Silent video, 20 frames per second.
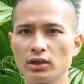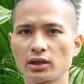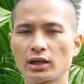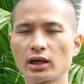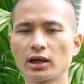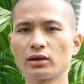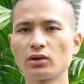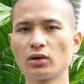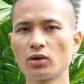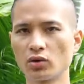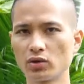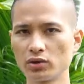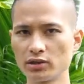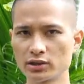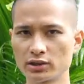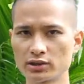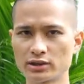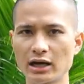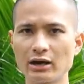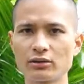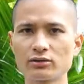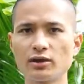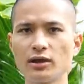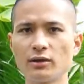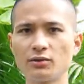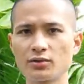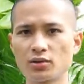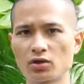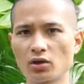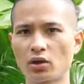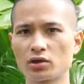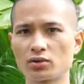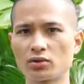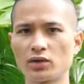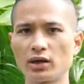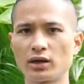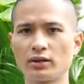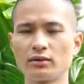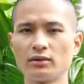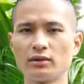kết nối, giao tiếp, trò
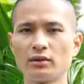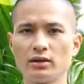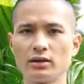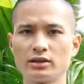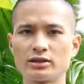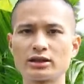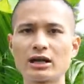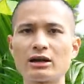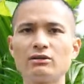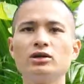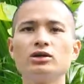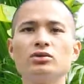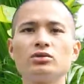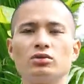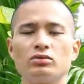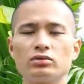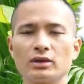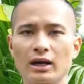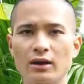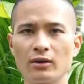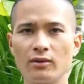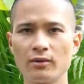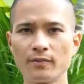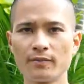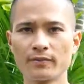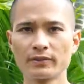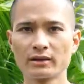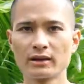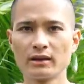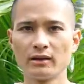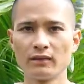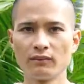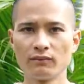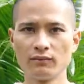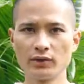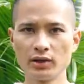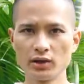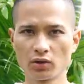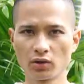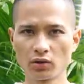chuyện, giao lưu cùng nhau.
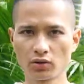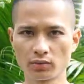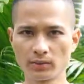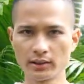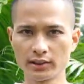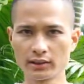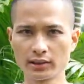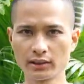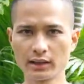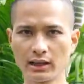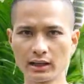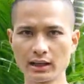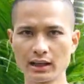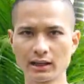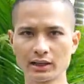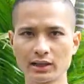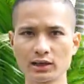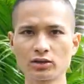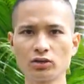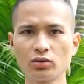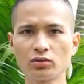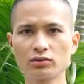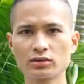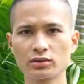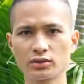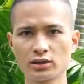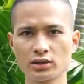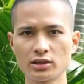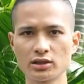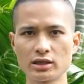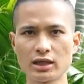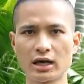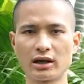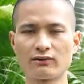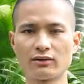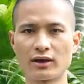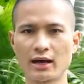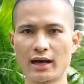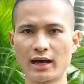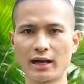Video của mình đến đây là kết thúc. Xin
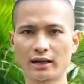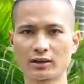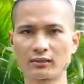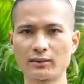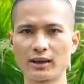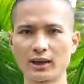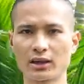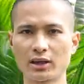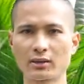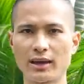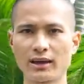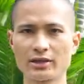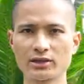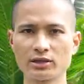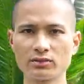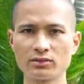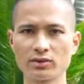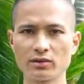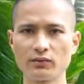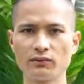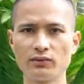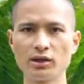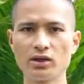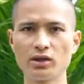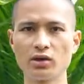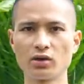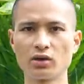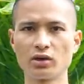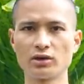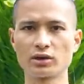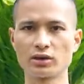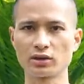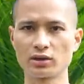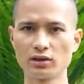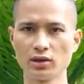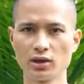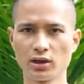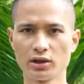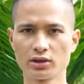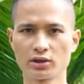chào và hẹn gặp lại các bạn trong những video lần
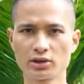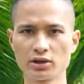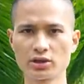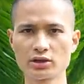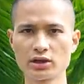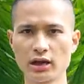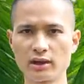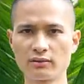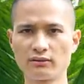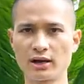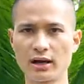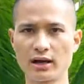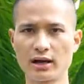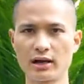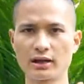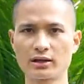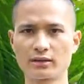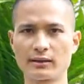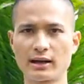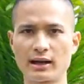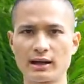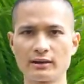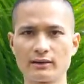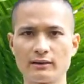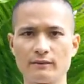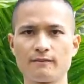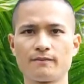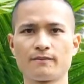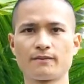tới. Xin chào và hẹn gặp lại.